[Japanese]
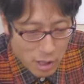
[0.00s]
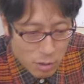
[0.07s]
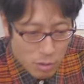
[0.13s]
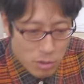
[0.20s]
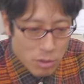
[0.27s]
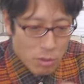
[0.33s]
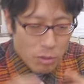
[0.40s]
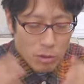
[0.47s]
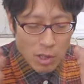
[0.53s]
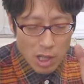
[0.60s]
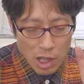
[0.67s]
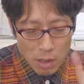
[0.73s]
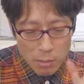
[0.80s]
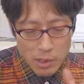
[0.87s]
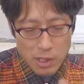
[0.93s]
そしてこの
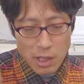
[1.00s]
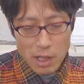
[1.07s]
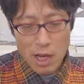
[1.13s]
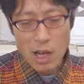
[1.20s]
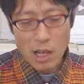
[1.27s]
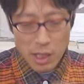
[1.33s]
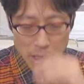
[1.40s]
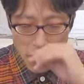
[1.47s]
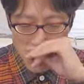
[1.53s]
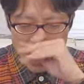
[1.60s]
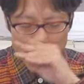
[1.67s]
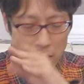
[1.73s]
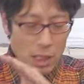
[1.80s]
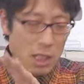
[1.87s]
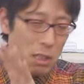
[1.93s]
エビネランで
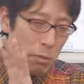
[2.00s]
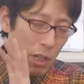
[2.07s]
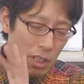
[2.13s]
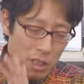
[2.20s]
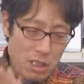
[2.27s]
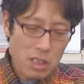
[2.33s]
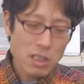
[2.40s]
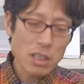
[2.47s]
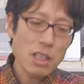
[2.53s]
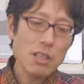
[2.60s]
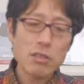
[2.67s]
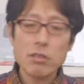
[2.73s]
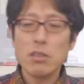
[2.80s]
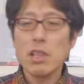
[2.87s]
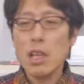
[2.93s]
霧島に自生
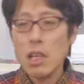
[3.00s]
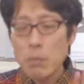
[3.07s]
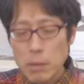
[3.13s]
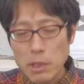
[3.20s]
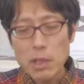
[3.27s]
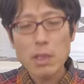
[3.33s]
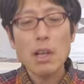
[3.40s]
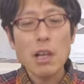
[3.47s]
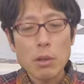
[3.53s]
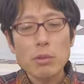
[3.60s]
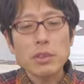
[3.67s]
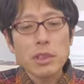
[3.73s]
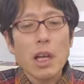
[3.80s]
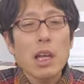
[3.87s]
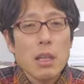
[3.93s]
するエビネラン
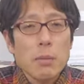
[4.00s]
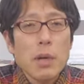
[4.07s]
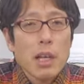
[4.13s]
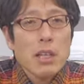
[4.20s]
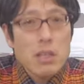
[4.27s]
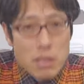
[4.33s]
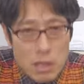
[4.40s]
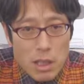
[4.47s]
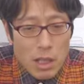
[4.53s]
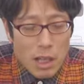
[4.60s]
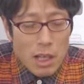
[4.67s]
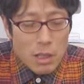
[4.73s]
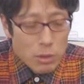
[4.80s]
を栽培して